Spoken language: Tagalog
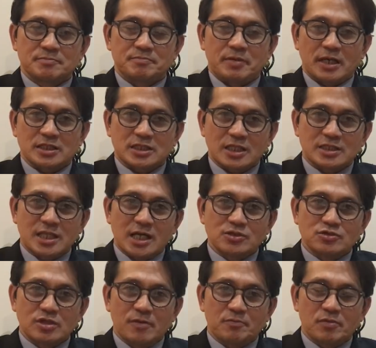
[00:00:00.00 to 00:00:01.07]
Pakitandaan
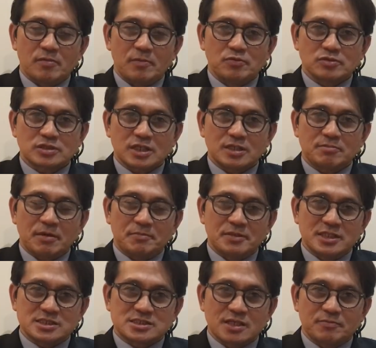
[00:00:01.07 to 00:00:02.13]
nyo lang po mabuti,
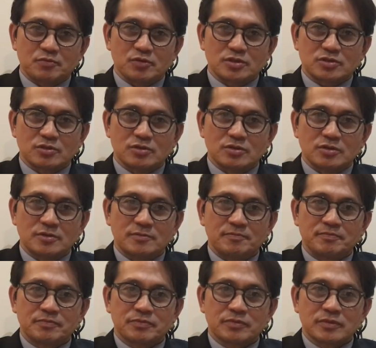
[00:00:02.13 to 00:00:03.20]
mabilis lang po ito.
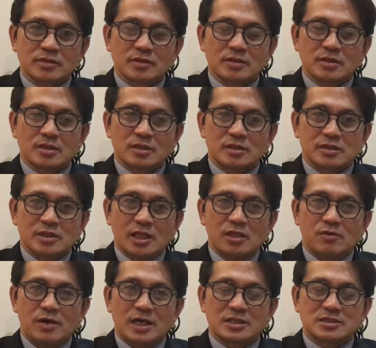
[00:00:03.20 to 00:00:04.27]

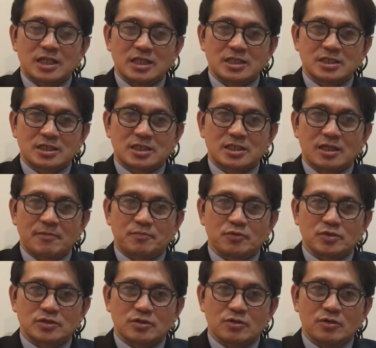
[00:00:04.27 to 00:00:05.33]
Dalawang daliri lang po
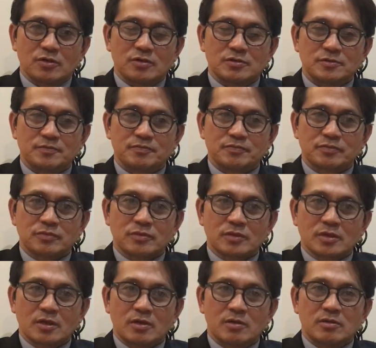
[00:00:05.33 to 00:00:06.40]
ito.
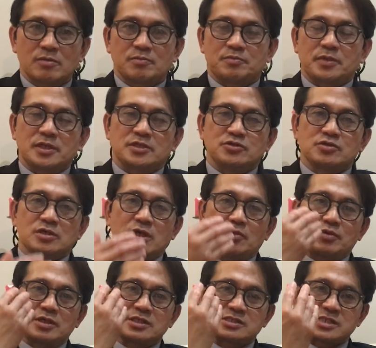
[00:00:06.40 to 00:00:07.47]
Pwede nyo
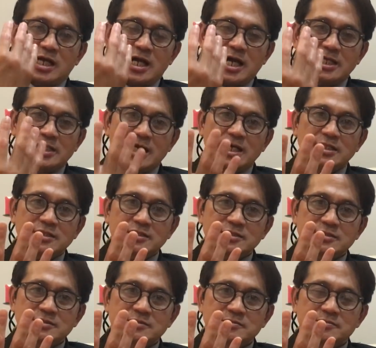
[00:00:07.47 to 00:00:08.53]
gawin sa kanan,
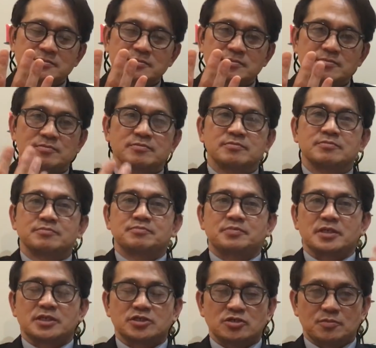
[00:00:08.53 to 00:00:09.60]

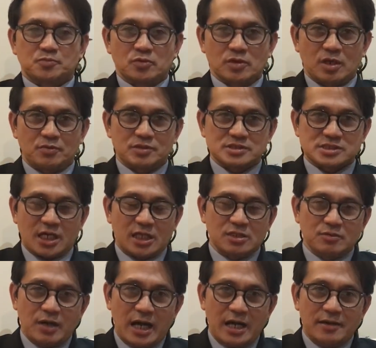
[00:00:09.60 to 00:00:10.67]
pwede nyo pong gawin sa
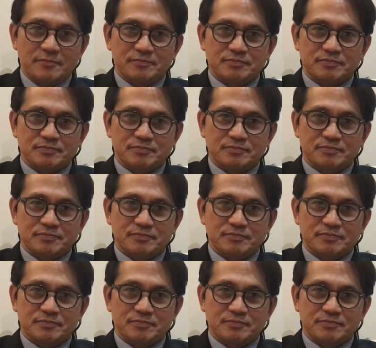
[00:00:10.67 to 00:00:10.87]
kaliwa.